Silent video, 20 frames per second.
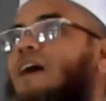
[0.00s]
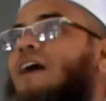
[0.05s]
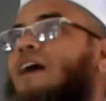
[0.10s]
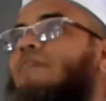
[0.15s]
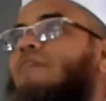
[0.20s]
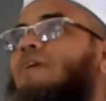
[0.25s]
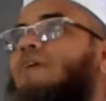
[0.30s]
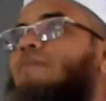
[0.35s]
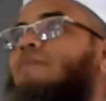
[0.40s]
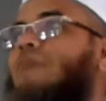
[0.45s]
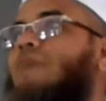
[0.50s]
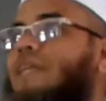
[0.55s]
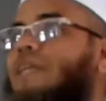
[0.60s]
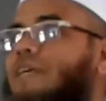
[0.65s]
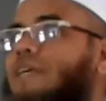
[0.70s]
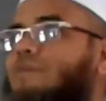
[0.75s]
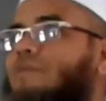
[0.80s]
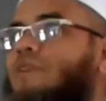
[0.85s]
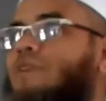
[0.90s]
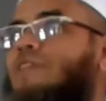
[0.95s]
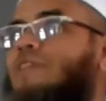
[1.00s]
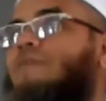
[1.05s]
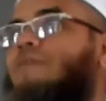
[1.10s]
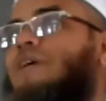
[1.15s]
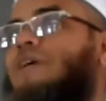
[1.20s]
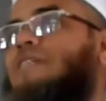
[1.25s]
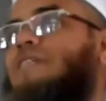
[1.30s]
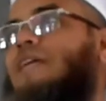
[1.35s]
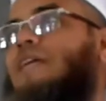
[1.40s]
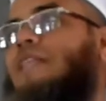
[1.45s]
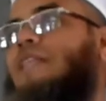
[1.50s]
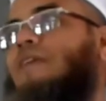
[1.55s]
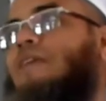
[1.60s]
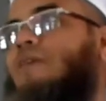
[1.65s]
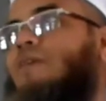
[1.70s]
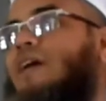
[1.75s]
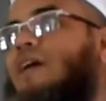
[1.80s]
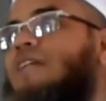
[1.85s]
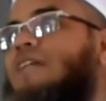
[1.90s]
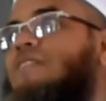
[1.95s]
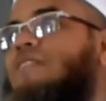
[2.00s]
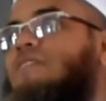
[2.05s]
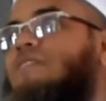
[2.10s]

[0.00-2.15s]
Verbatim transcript: আবার মালের মধ্যে ভেজাল দেওয়া